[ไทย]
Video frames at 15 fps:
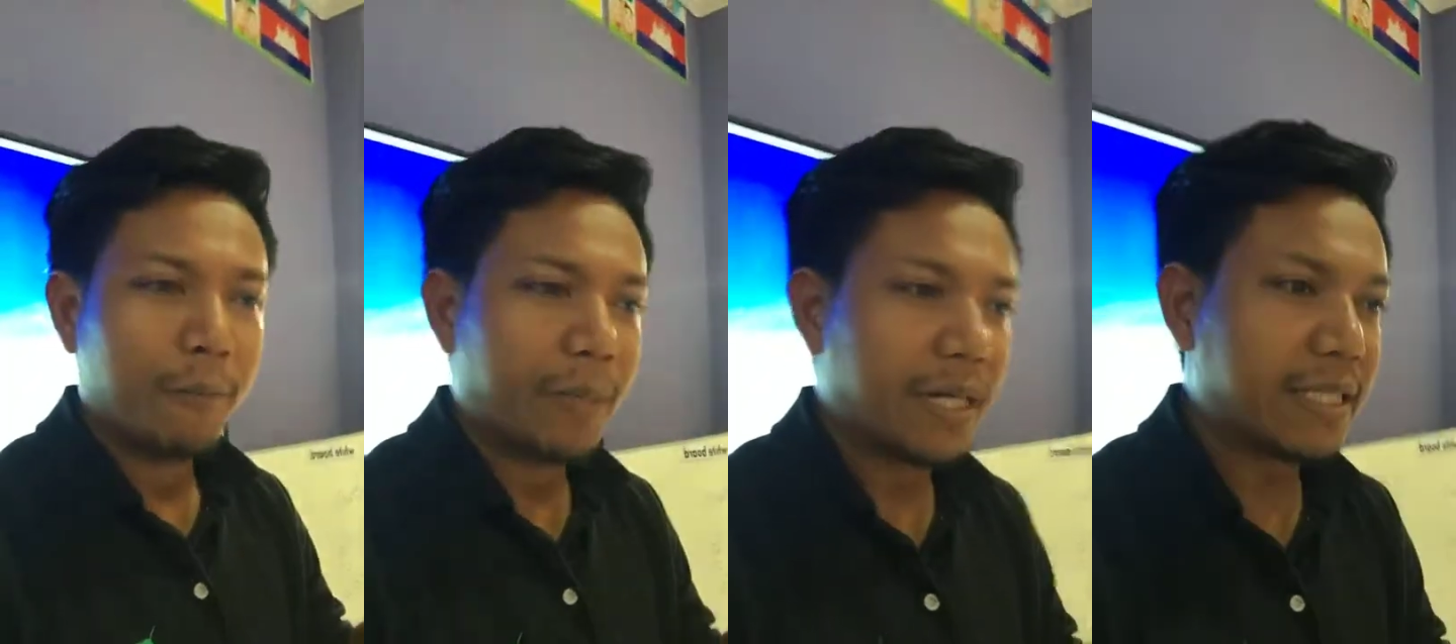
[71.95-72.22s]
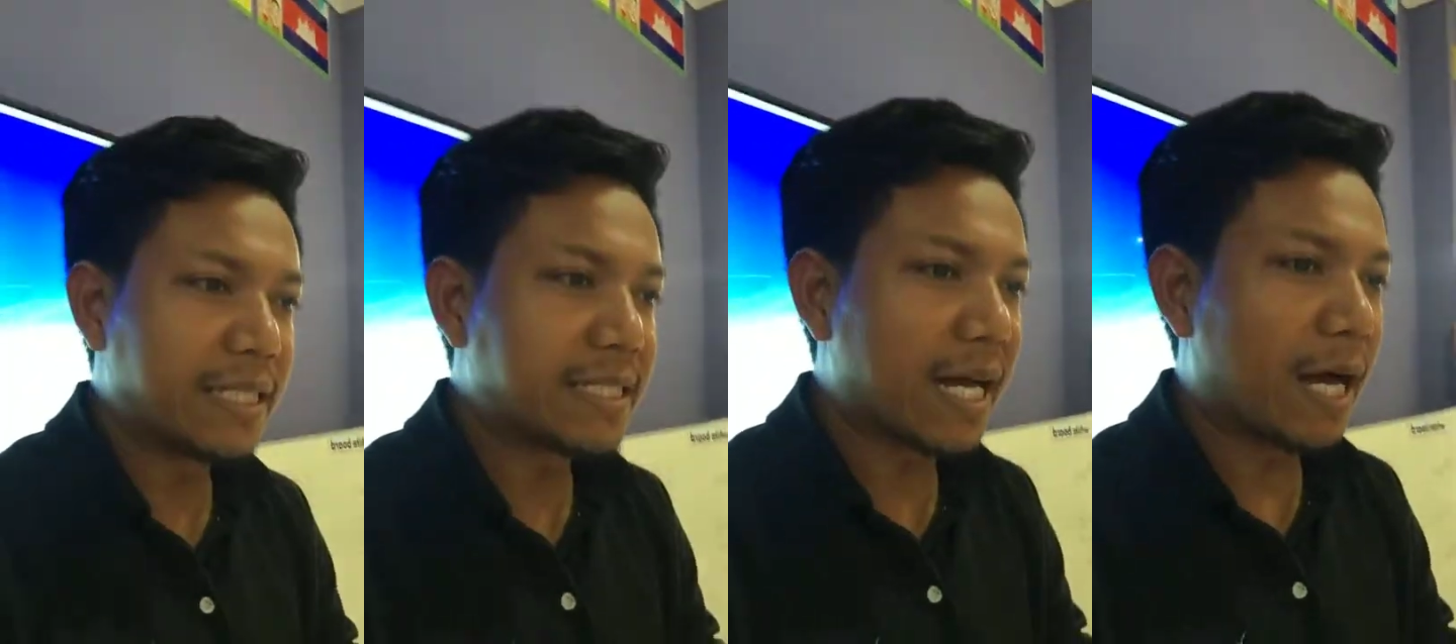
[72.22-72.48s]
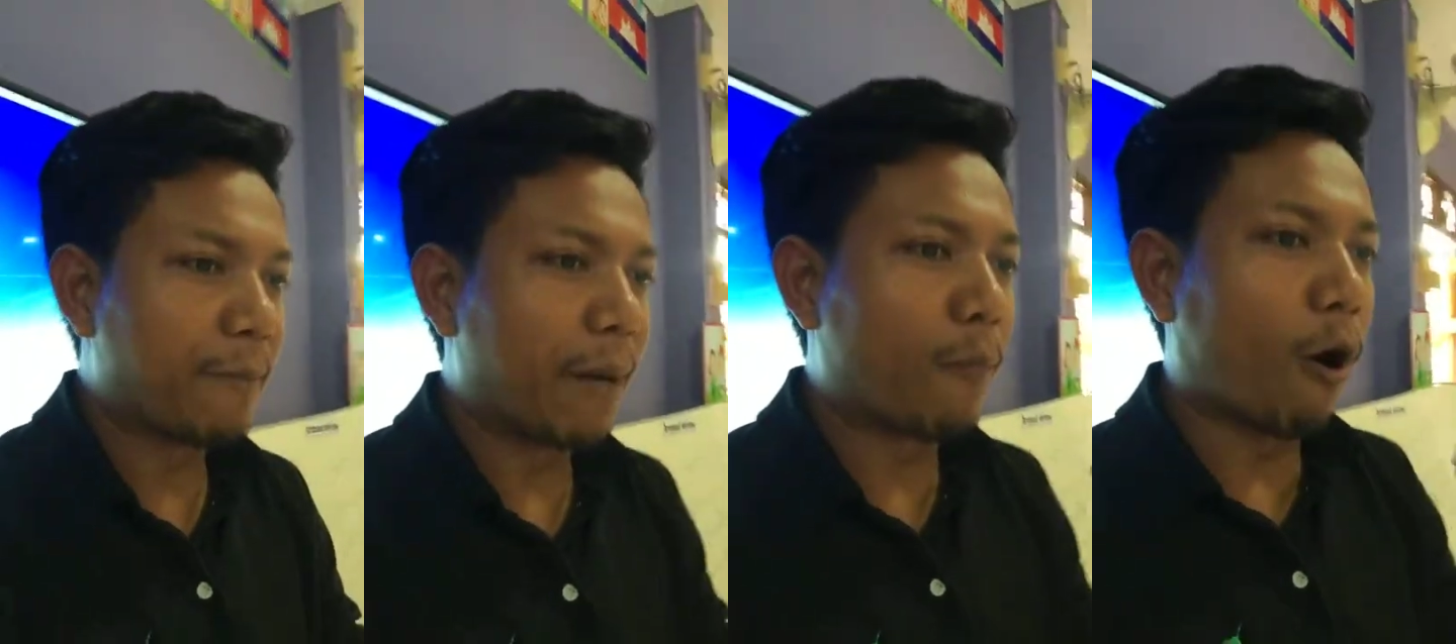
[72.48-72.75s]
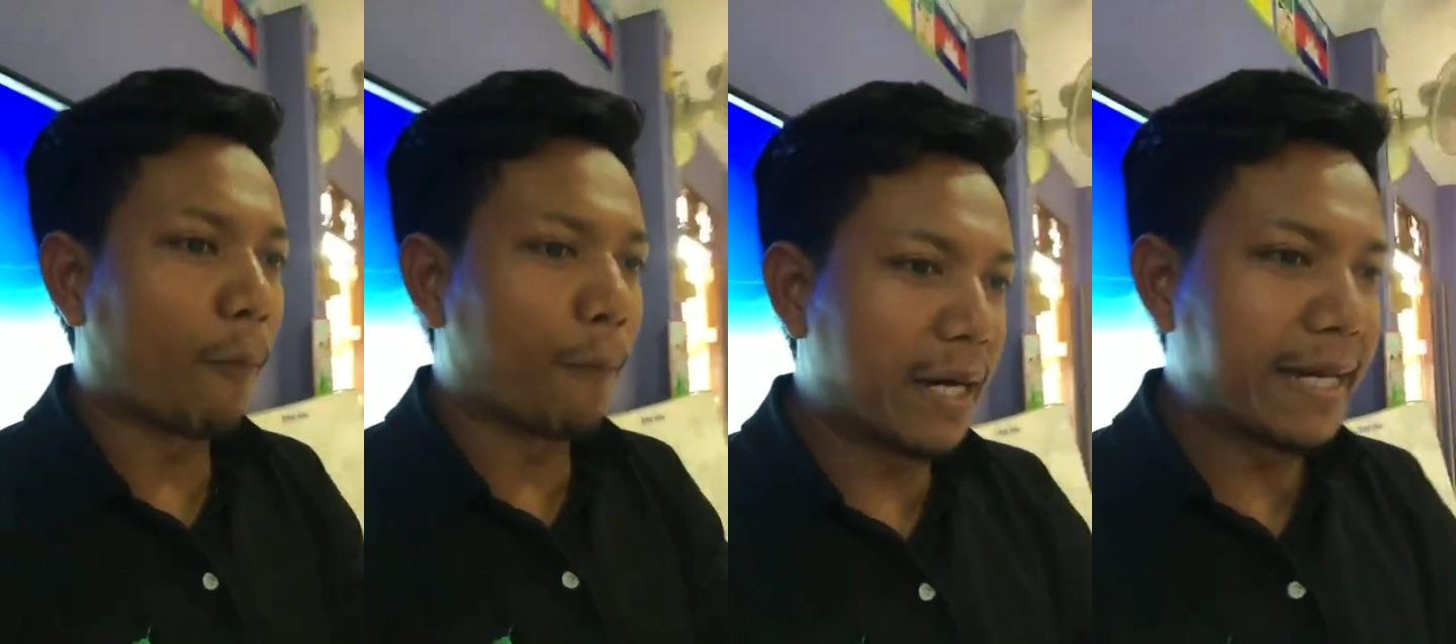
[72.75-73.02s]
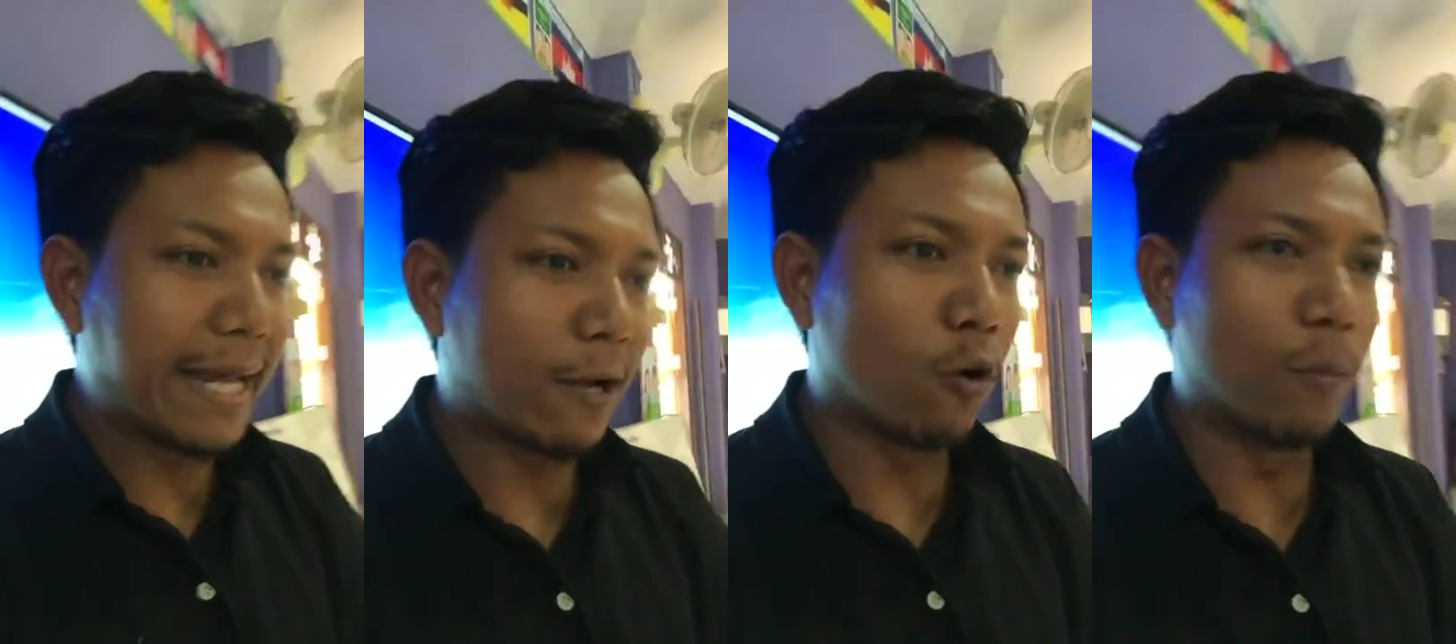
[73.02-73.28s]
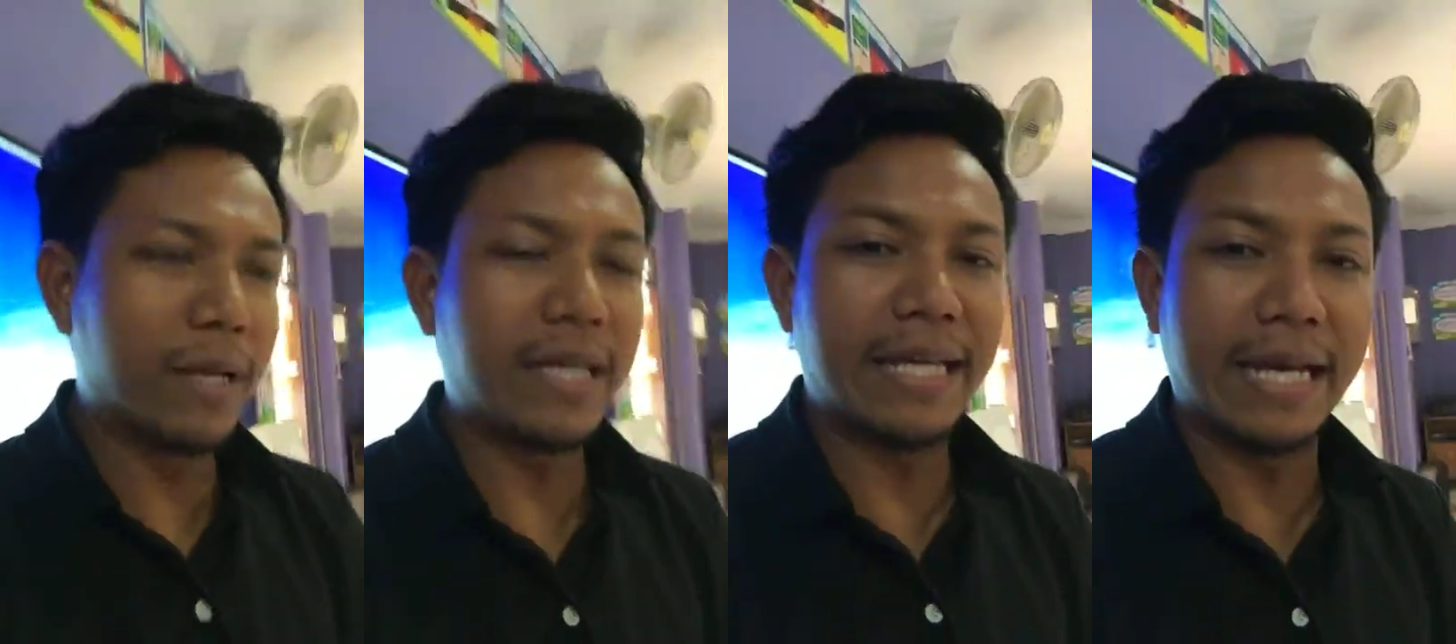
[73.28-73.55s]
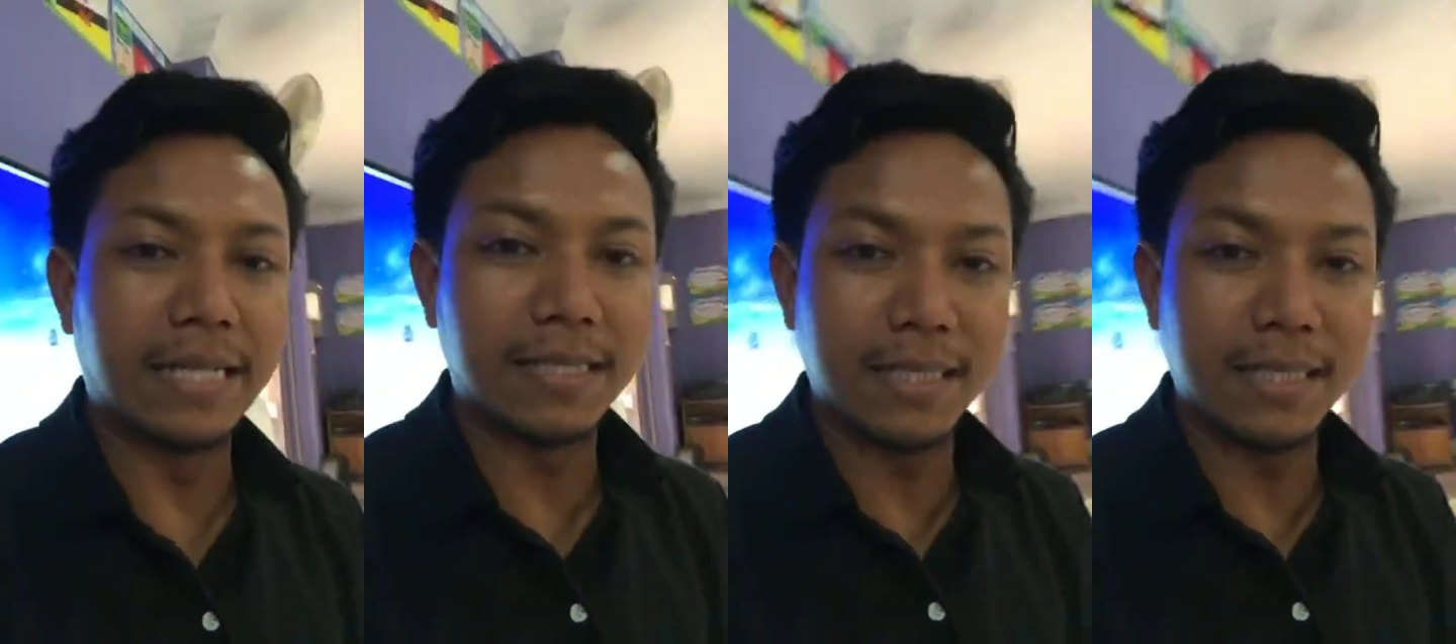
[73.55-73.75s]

เพื่อที่จะมาบอกเพื่อนในกลุ่มให้เขียน